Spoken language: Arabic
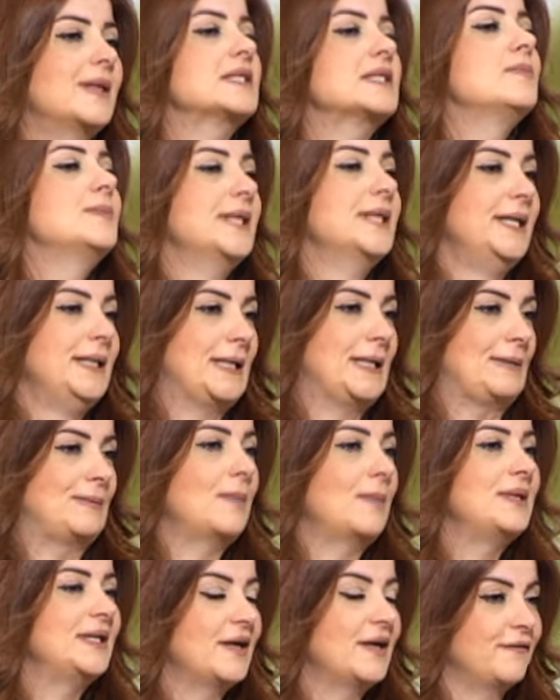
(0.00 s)
بس بيحكي
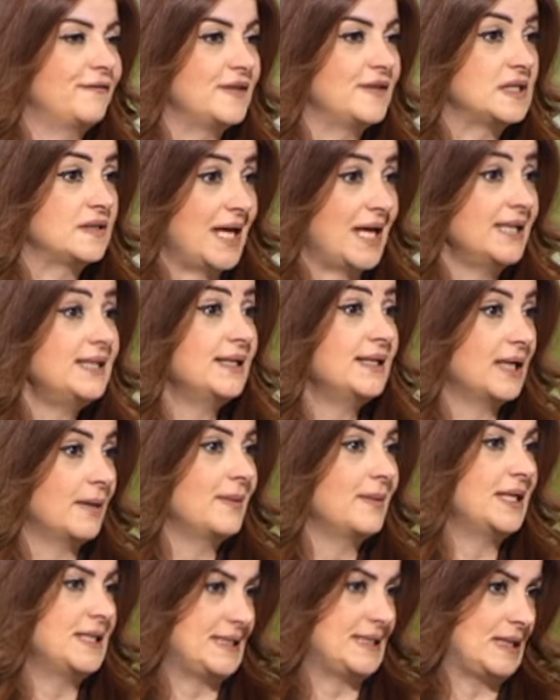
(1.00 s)
ما بينفذ هيدي
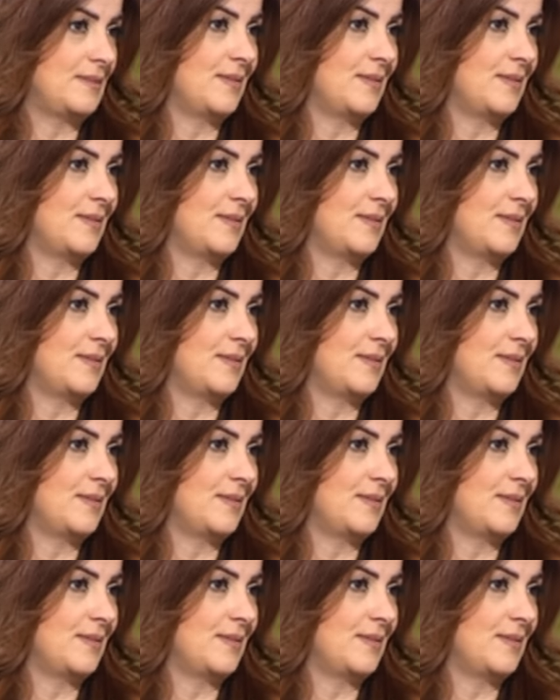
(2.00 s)
كمان